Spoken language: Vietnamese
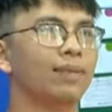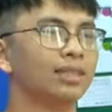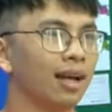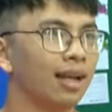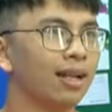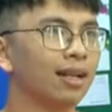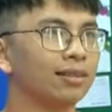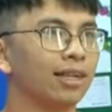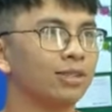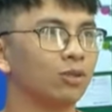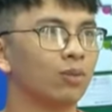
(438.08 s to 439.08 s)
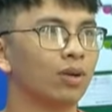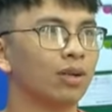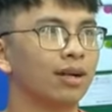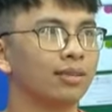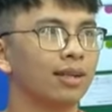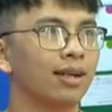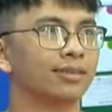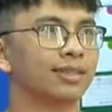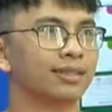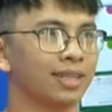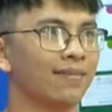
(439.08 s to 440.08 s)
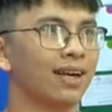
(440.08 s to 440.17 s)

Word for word: Mình thấy là thầy Dũng là một người rất là sạch sẽ